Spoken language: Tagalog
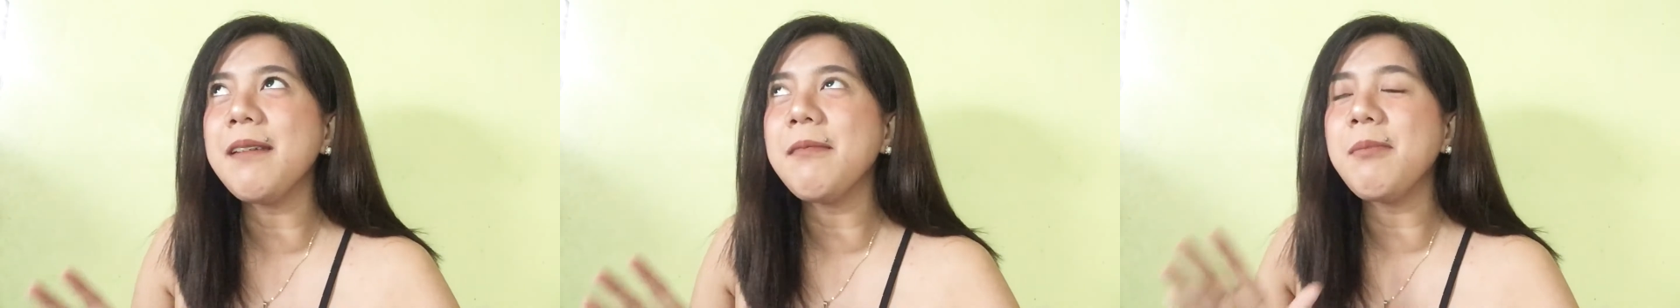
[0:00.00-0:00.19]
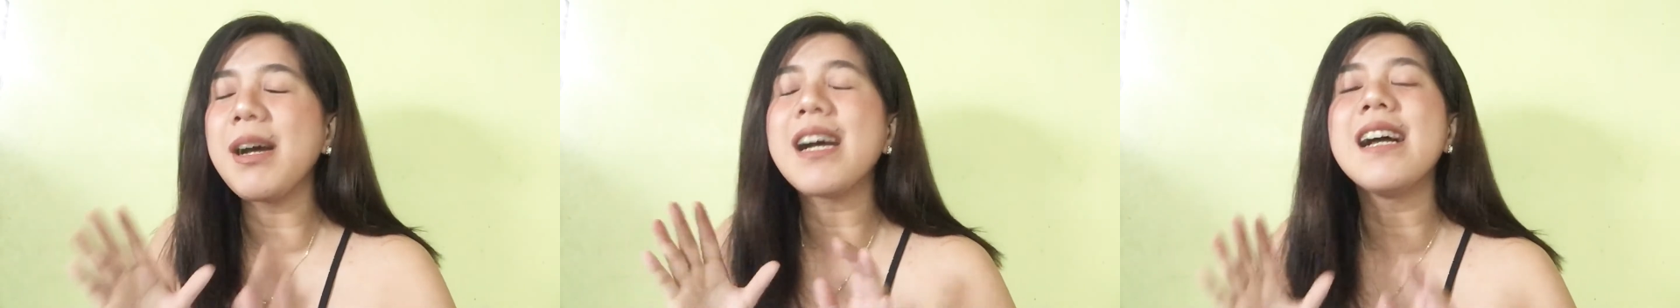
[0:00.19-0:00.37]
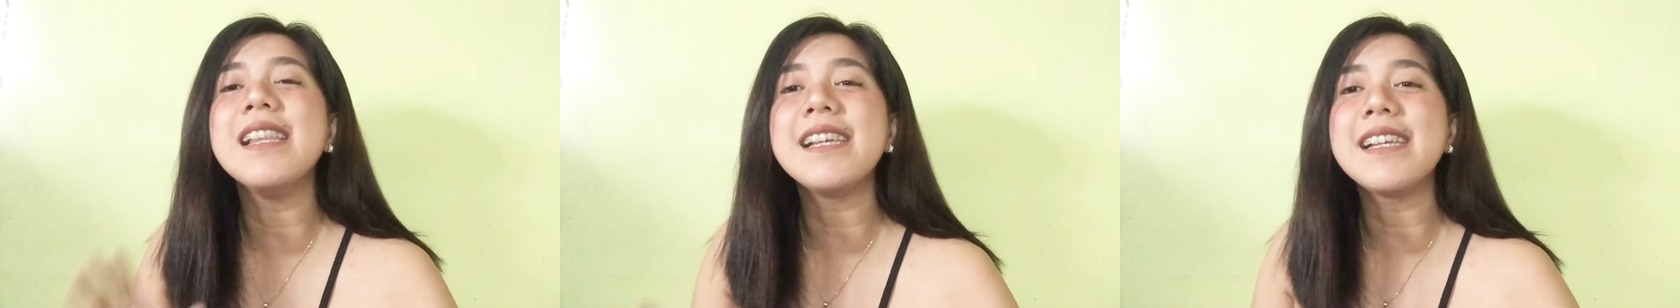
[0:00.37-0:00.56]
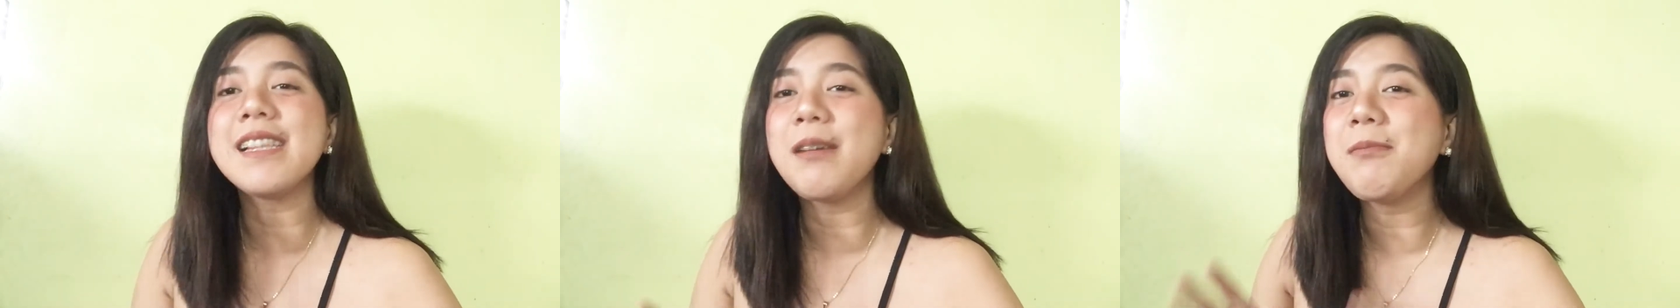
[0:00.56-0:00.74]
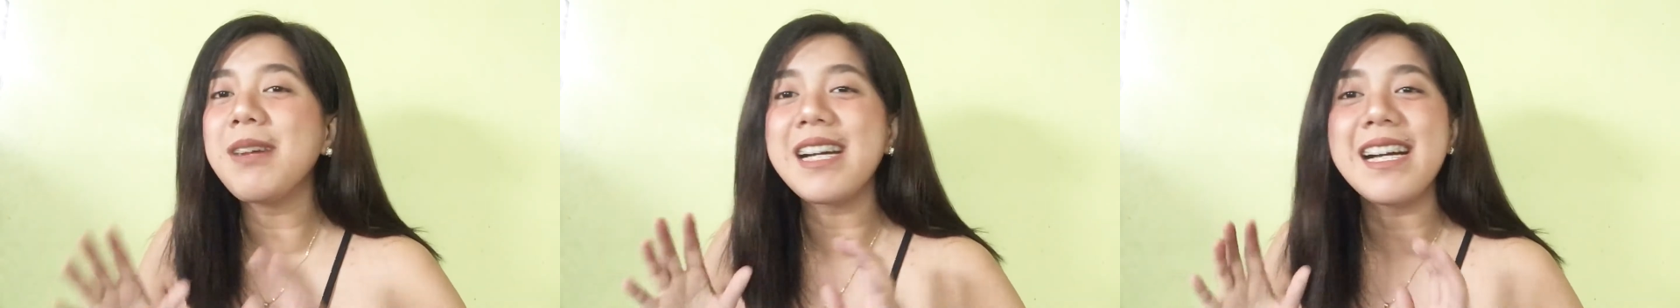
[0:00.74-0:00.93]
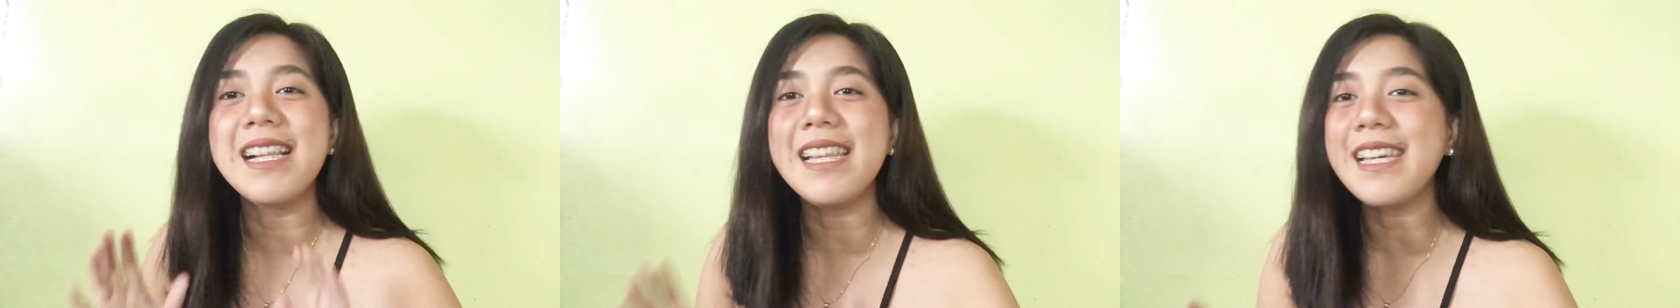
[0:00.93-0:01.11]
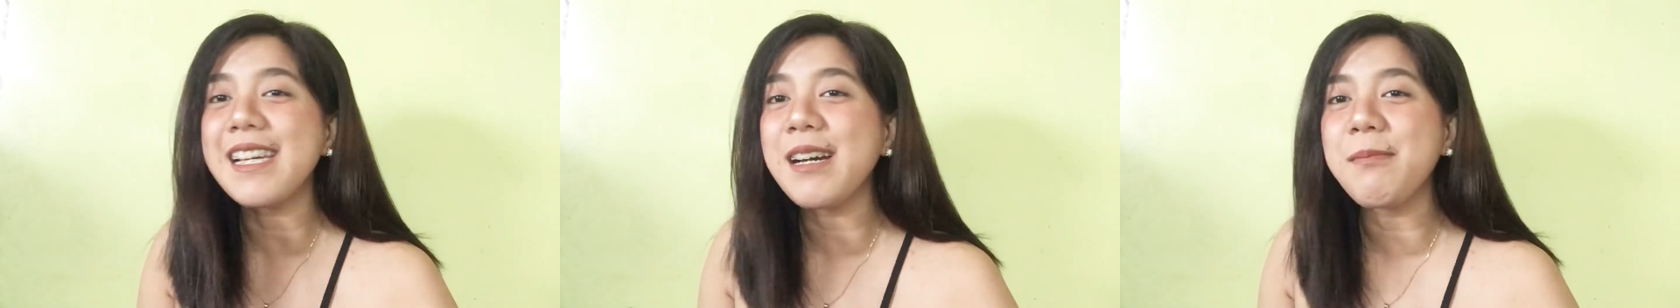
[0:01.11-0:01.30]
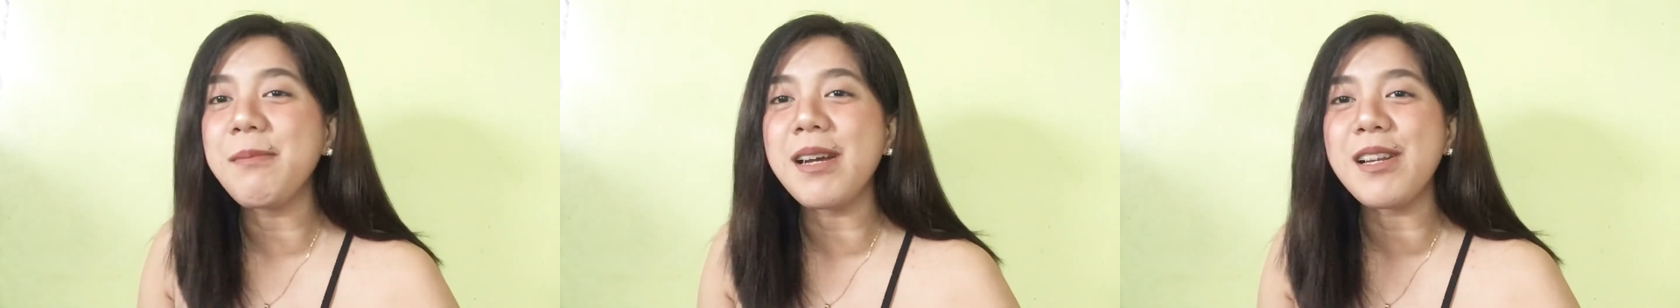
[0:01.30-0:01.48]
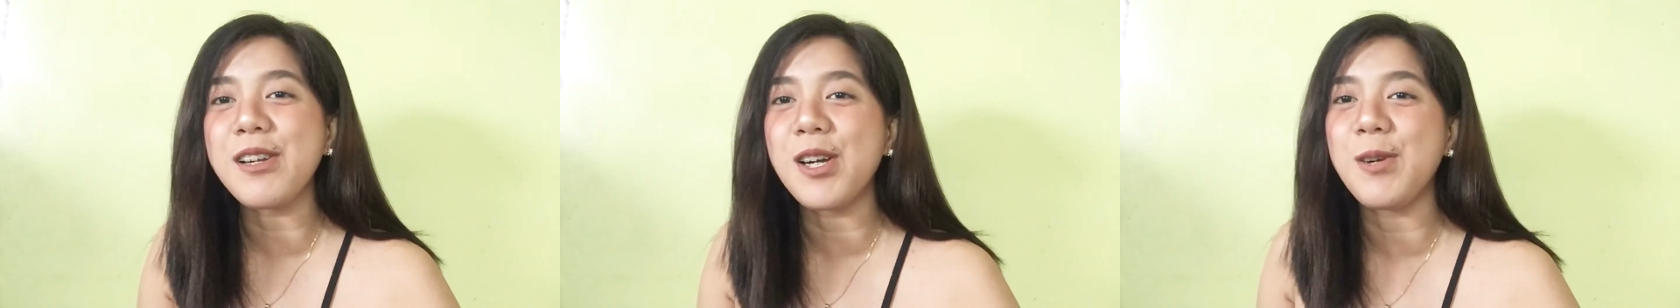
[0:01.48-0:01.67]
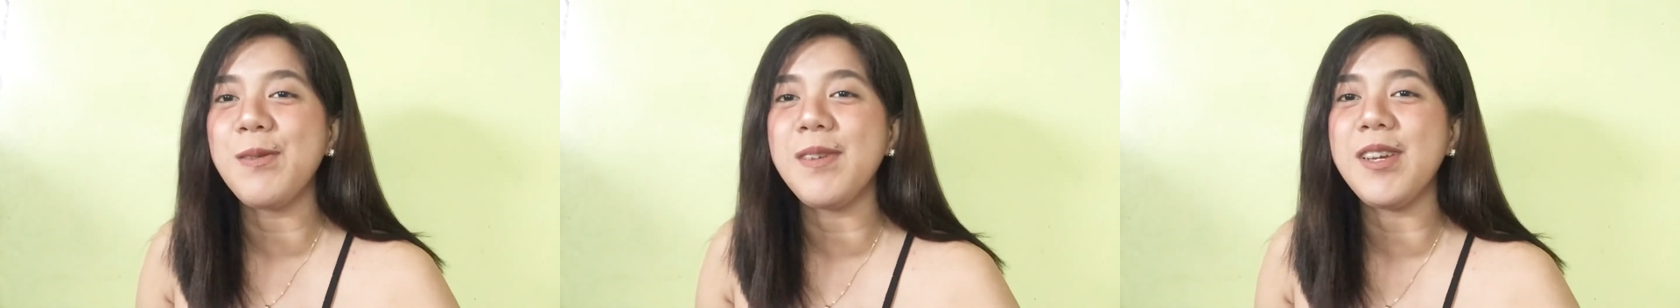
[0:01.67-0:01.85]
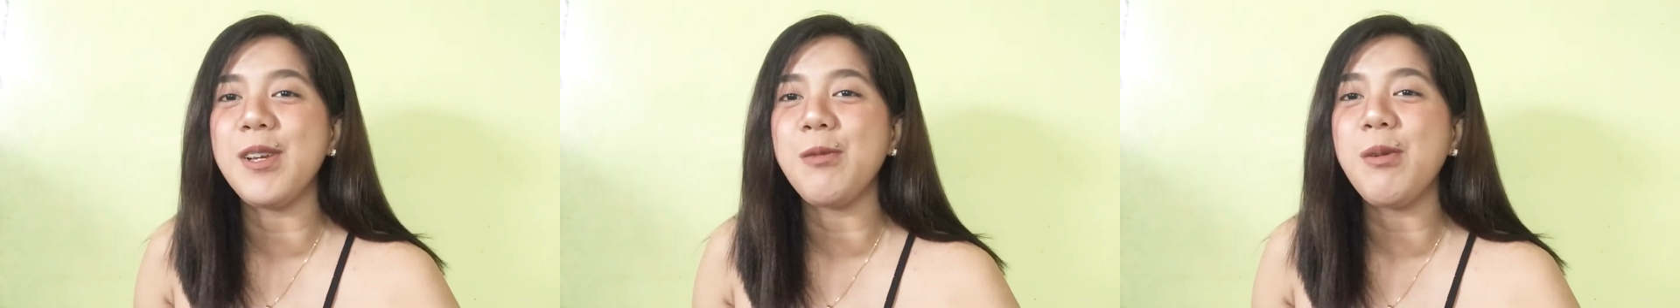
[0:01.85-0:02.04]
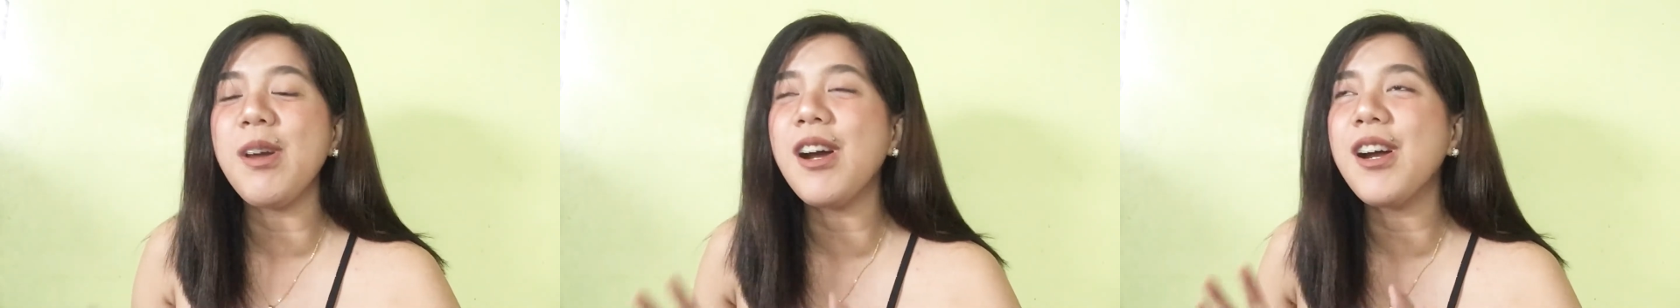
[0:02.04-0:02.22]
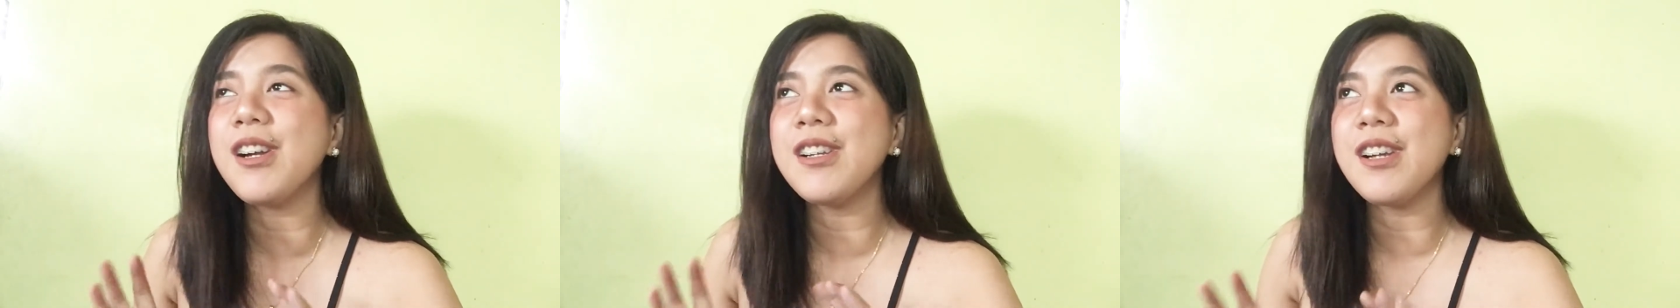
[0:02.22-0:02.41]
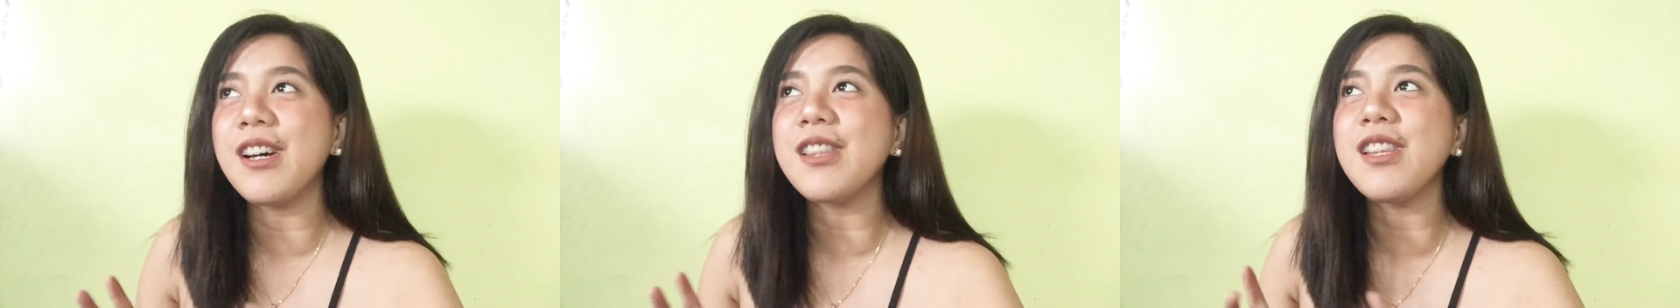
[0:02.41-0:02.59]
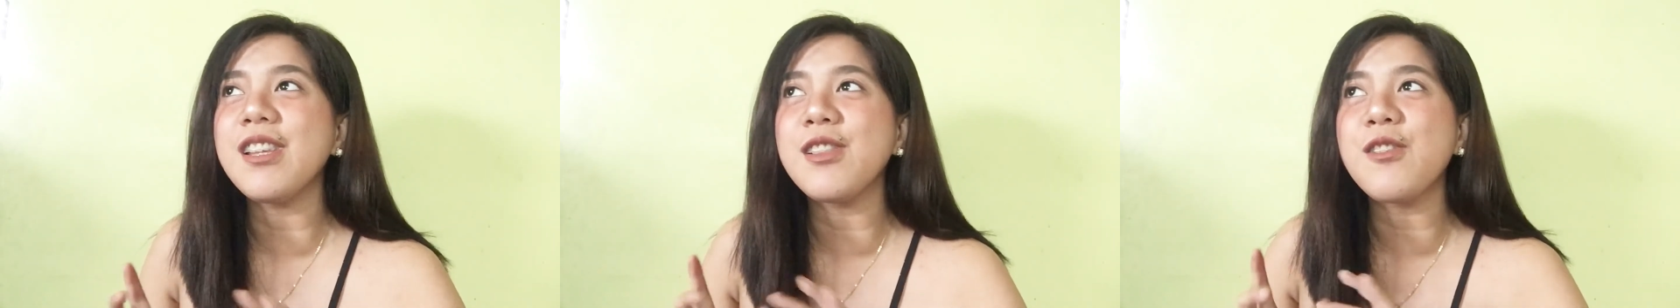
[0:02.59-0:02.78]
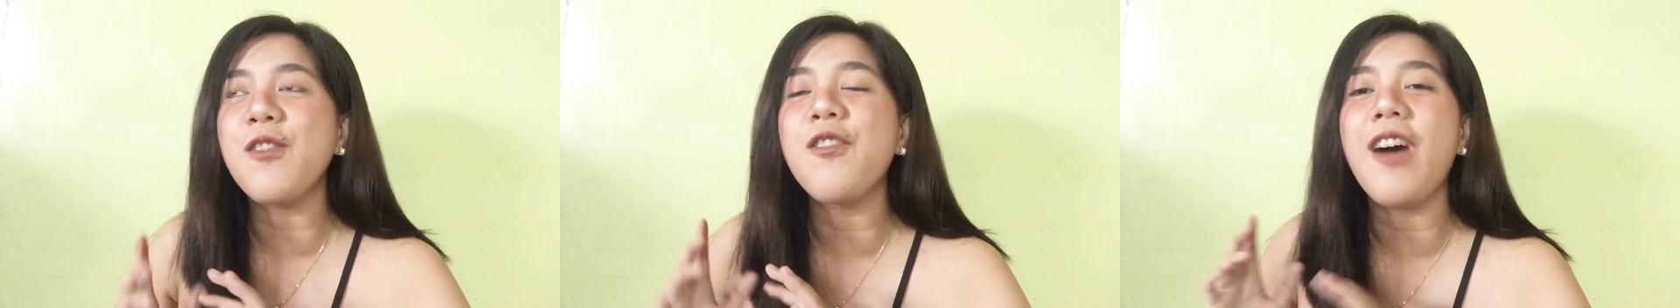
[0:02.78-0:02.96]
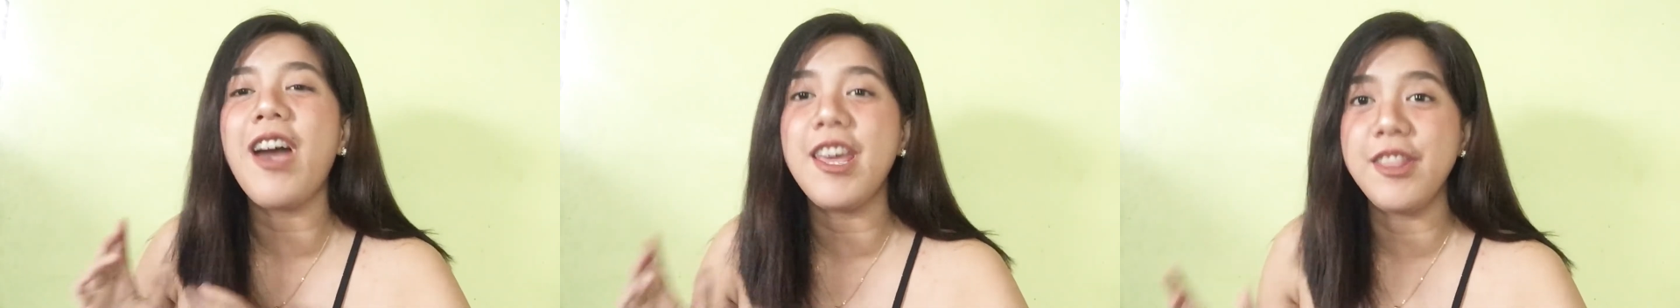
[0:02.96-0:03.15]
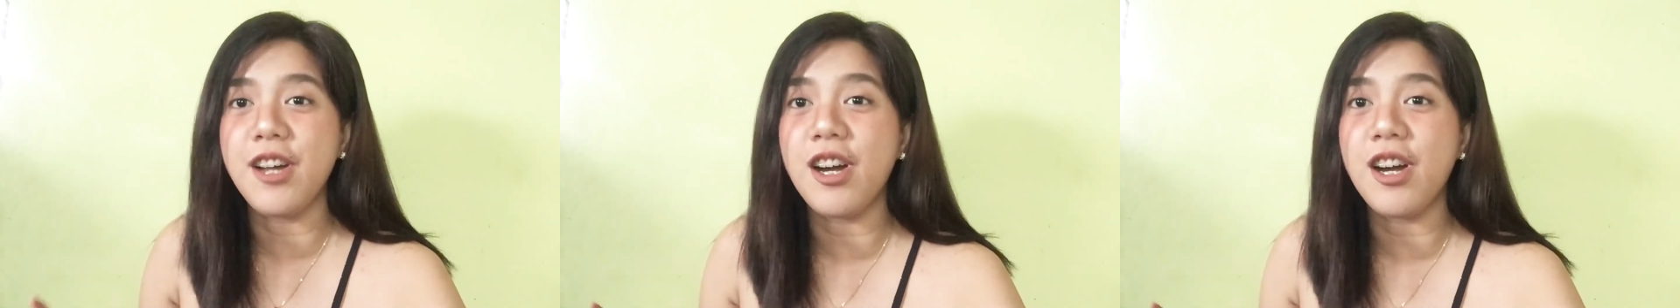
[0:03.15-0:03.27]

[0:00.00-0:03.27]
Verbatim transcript: na magaling na magaling ka mag-drawing. We are not into fine